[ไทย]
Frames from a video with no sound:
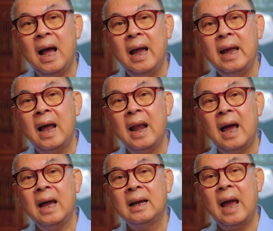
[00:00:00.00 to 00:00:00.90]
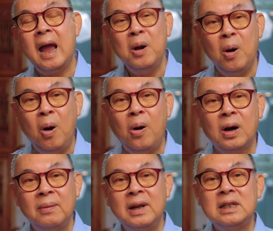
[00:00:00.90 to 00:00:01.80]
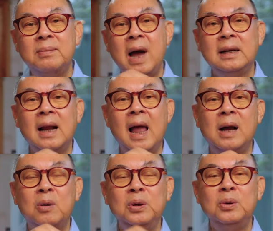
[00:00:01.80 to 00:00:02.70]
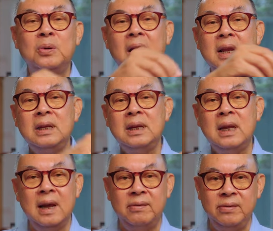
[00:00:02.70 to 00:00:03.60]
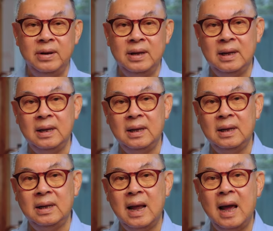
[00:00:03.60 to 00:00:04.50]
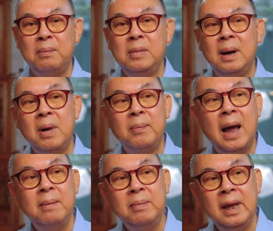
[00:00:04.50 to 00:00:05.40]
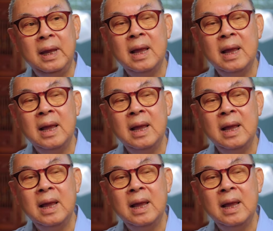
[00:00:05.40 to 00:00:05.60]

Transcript: ให้อะไรแข็งข้อกับรัฐบาลกลางของยูเครนที่เคียบนะฮะเมื่อประมาณปี